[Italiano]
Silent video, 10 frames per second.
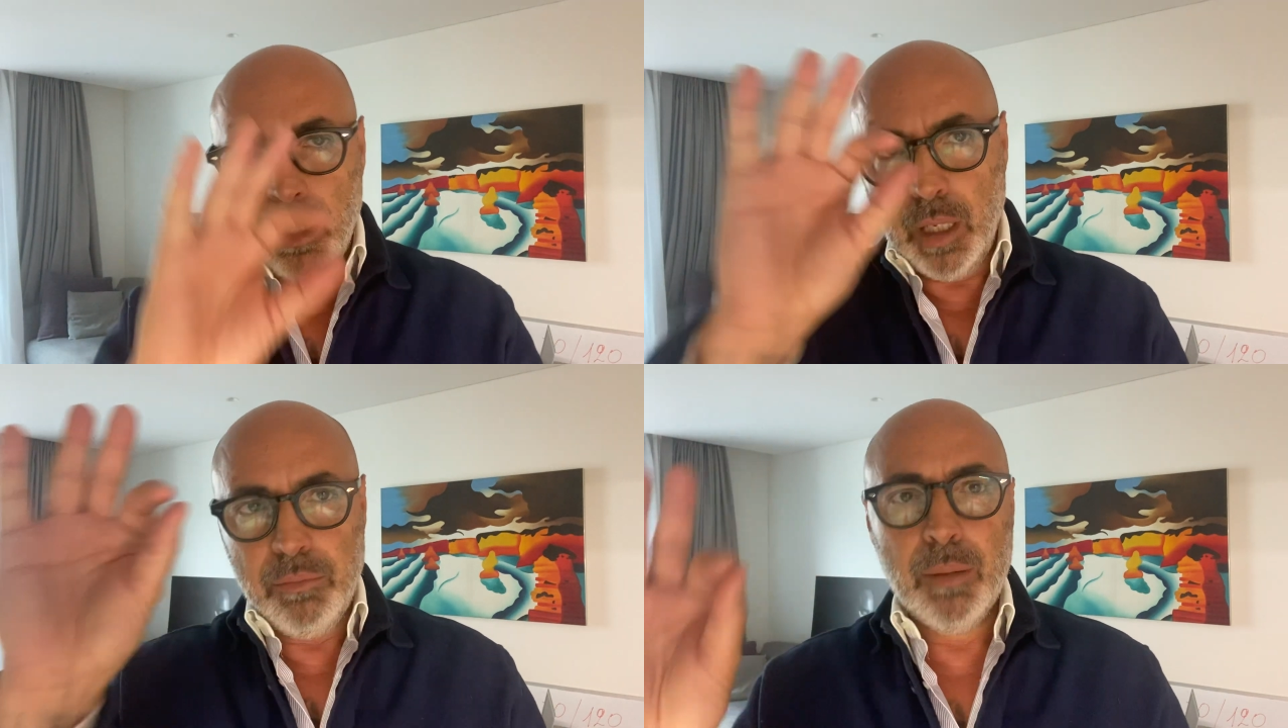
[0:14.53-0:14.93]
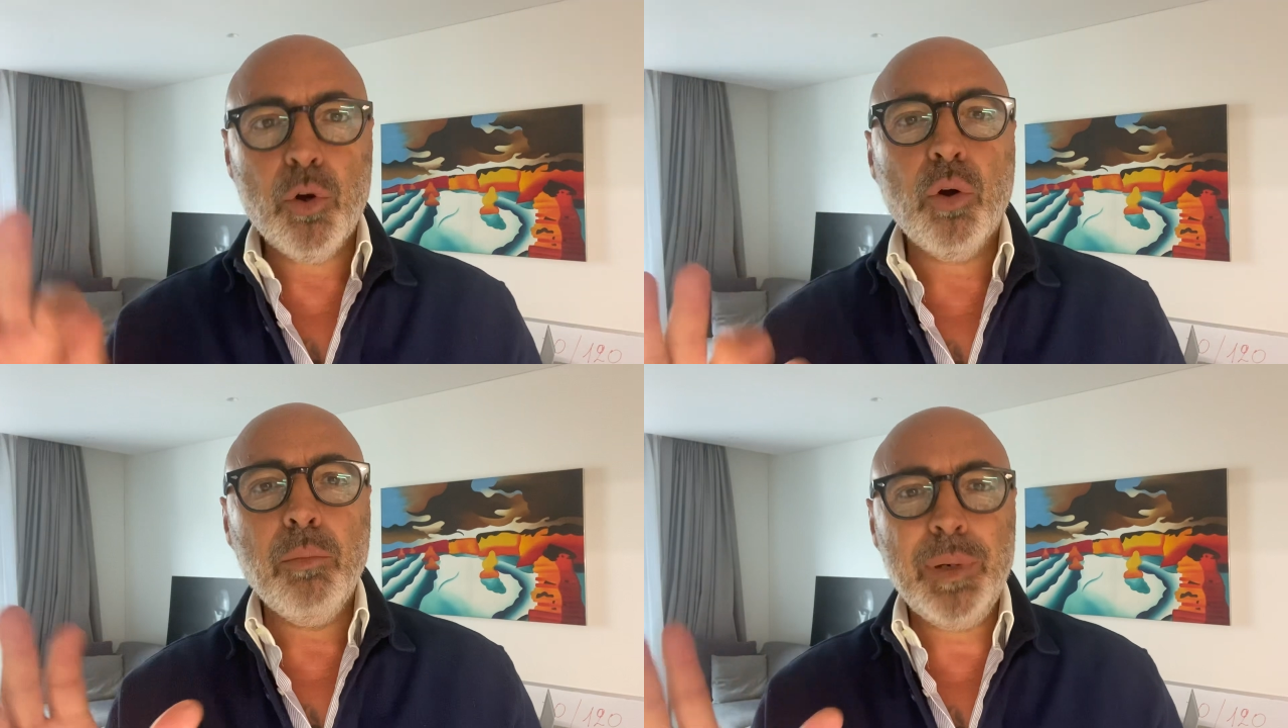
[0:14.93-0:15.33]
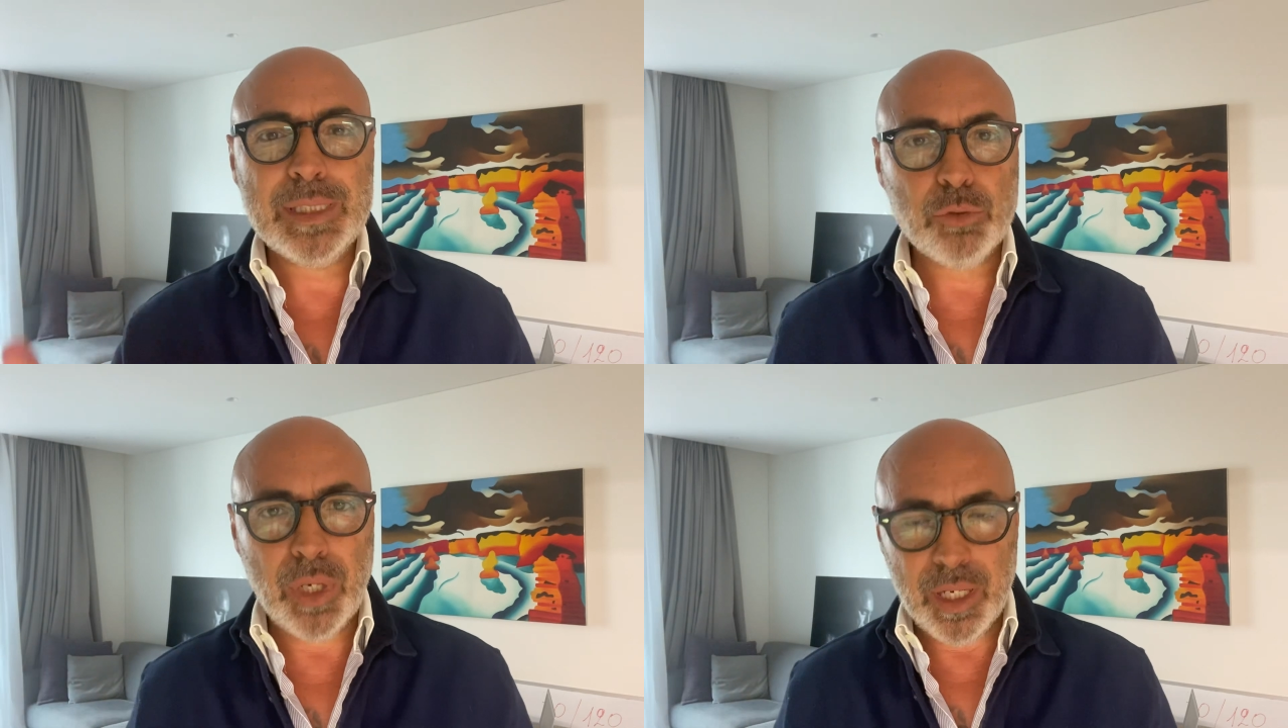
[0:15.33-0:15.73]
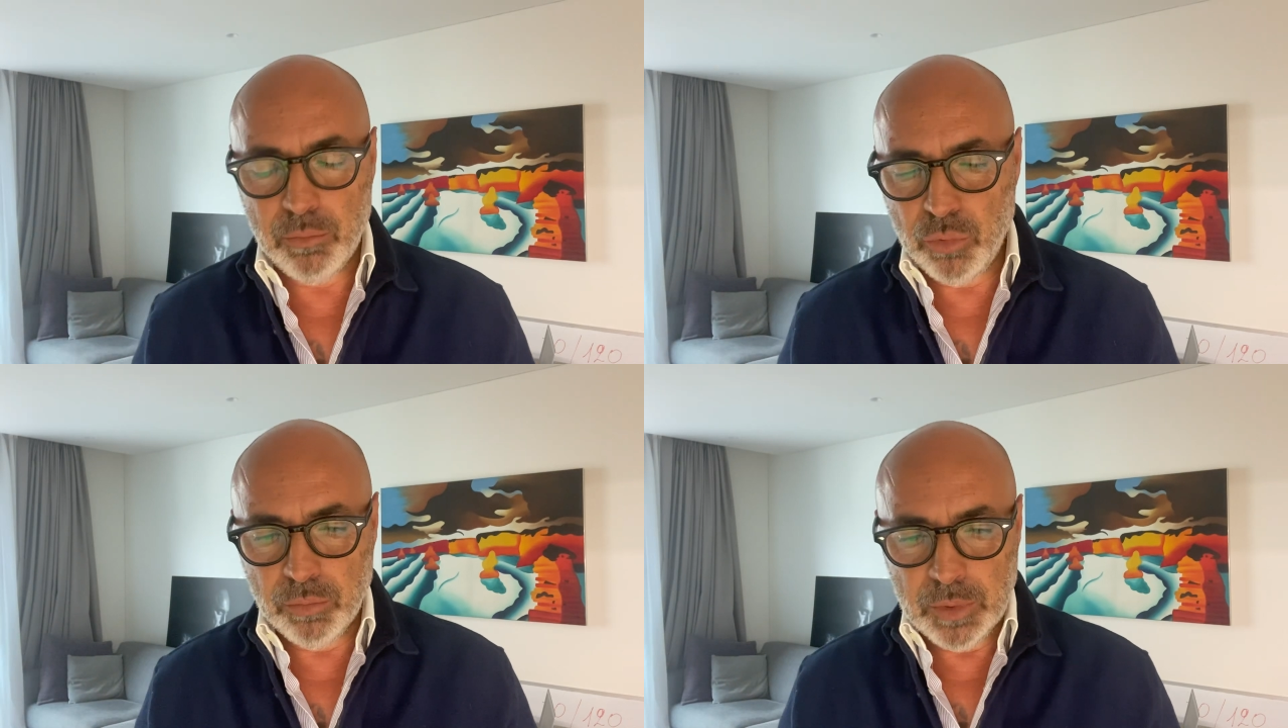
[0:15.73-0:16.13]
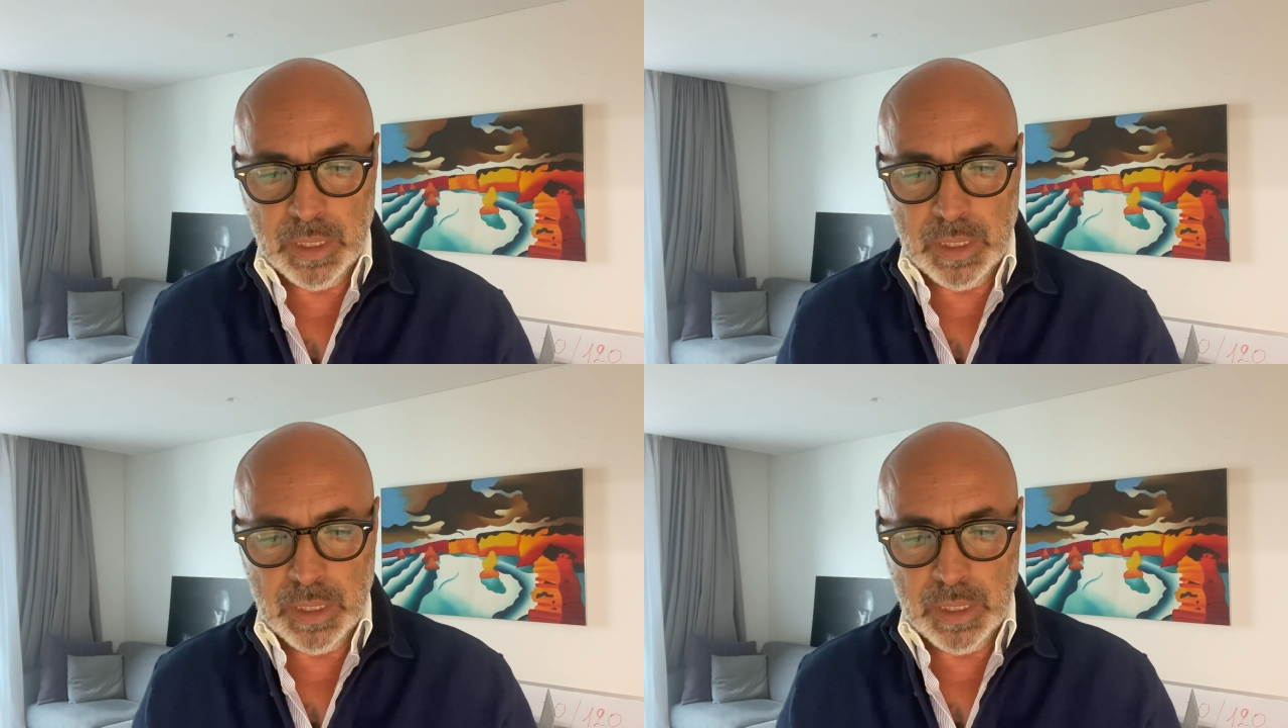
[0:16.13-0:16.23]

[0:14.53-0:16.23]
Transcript: abbiamo completato l'album.